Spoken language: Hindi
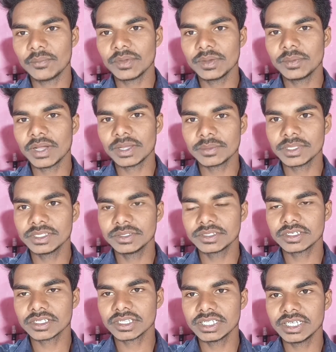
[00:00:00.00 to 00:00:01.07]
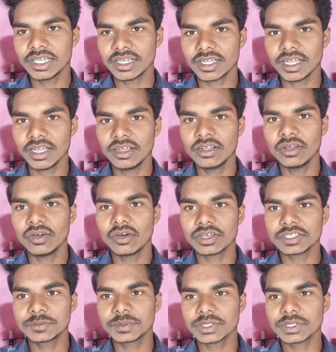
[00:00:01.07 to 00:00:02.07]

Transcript: एम्पलीफायर में दिक्कत नहीं आएगा और